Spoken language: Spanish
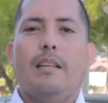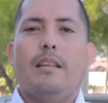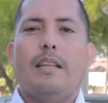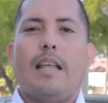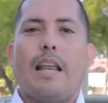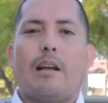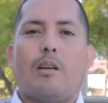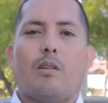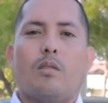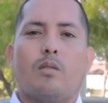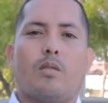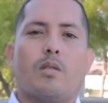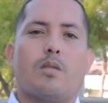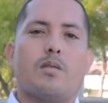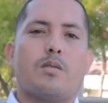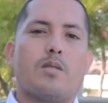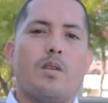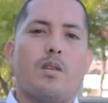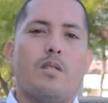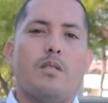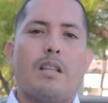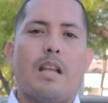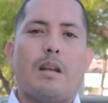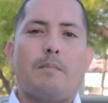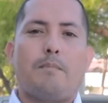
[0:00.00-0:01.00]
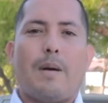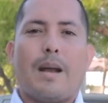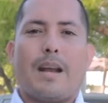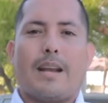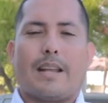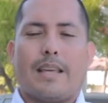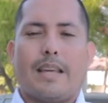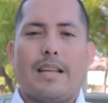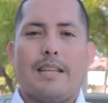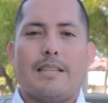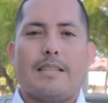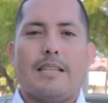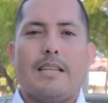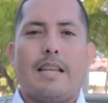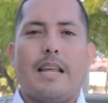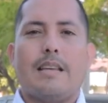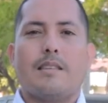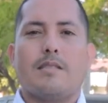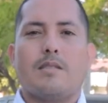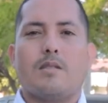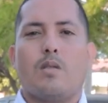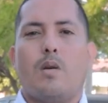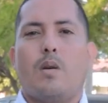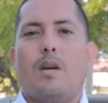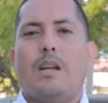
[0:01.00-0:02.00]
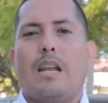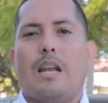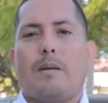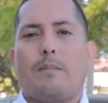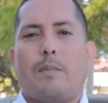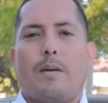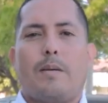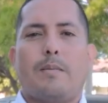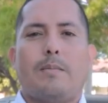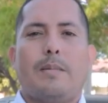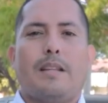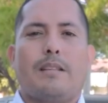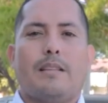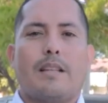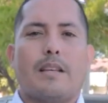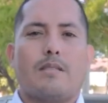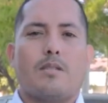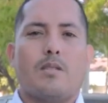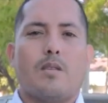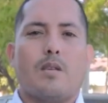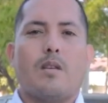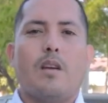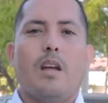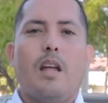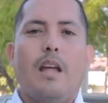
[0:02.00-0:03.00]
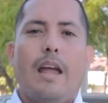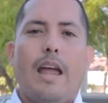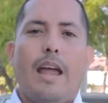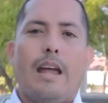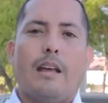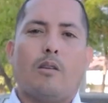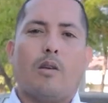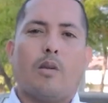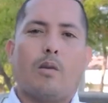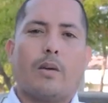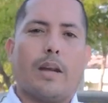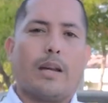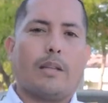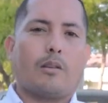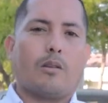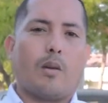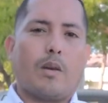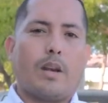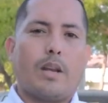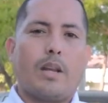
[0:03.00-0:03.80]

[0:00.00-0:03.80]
de la construcción del Parque El Silencio y la pavimentación en concreto